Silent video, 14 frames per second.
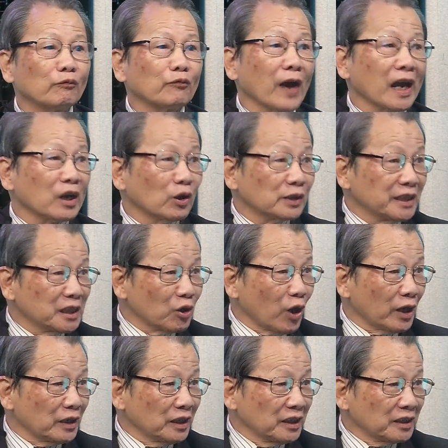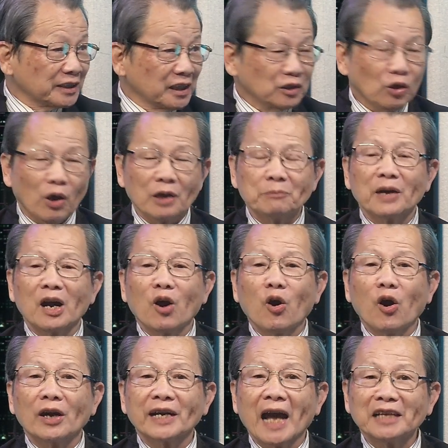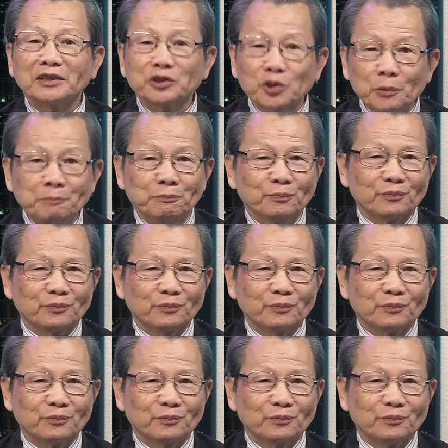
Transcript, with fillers: phải có tiếng nói tiếng nói mà họ đã giúp